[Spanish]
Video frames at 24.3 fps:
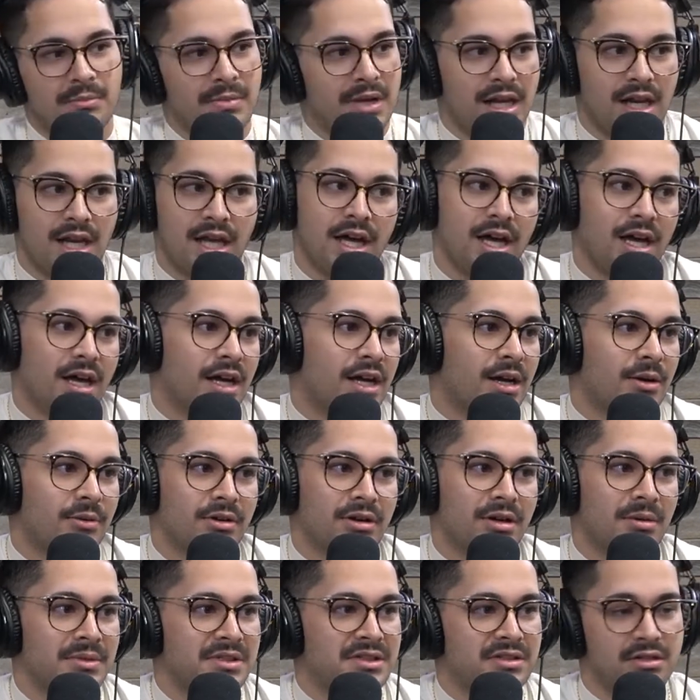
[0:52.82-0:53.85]
en verdad,
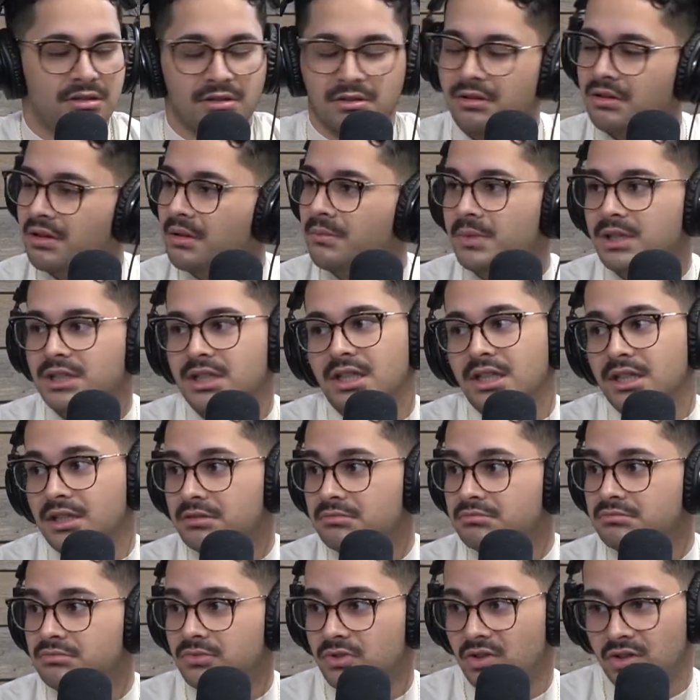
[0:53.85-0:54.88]
cabrón, a mí sin cojones me tiene.
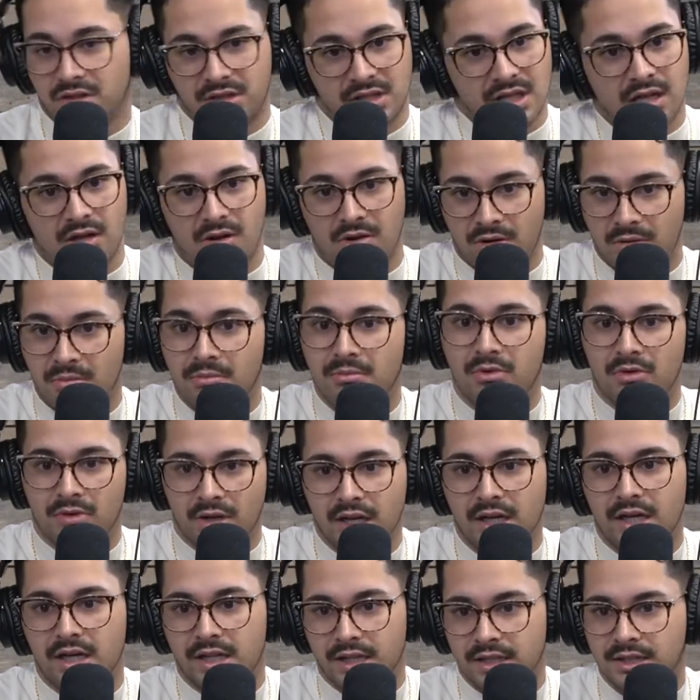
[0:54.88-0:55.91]
Yo he estado con
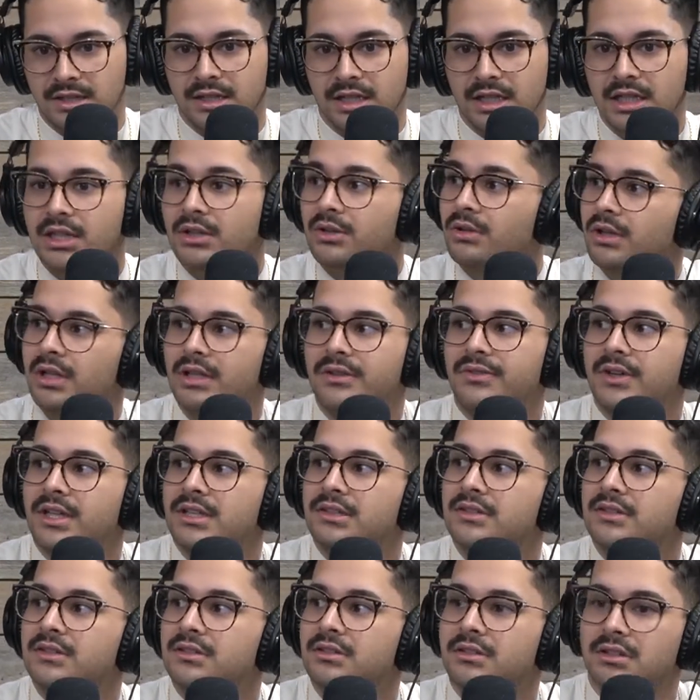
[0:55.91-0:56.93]
mujeres que han tenido
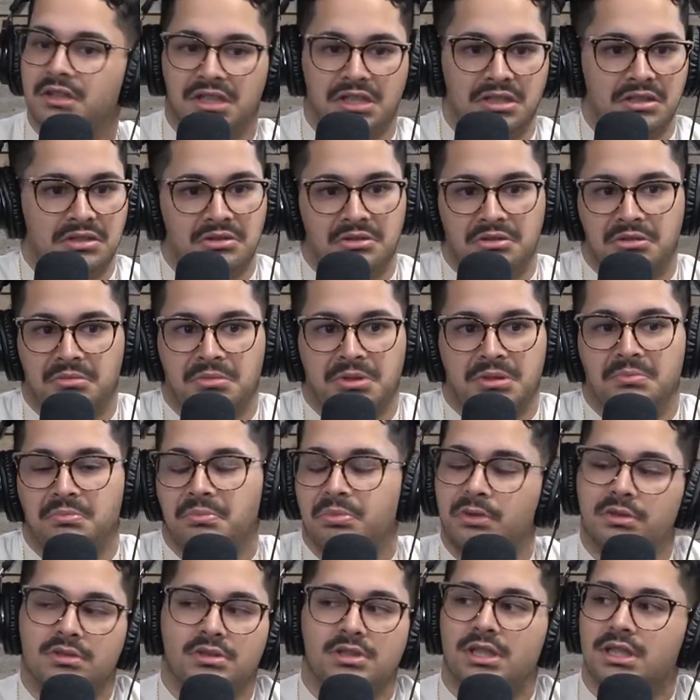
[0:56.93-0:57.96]
OnlyFans y no me
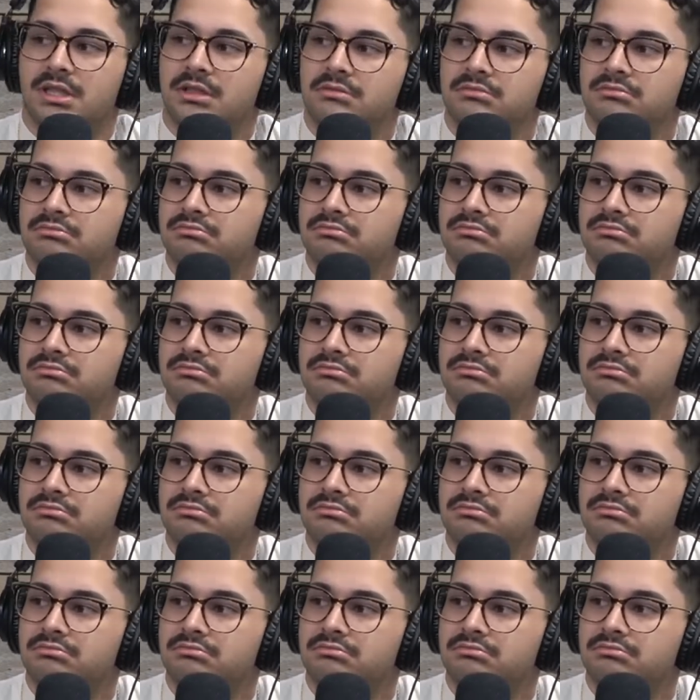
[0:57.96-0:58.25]
importa.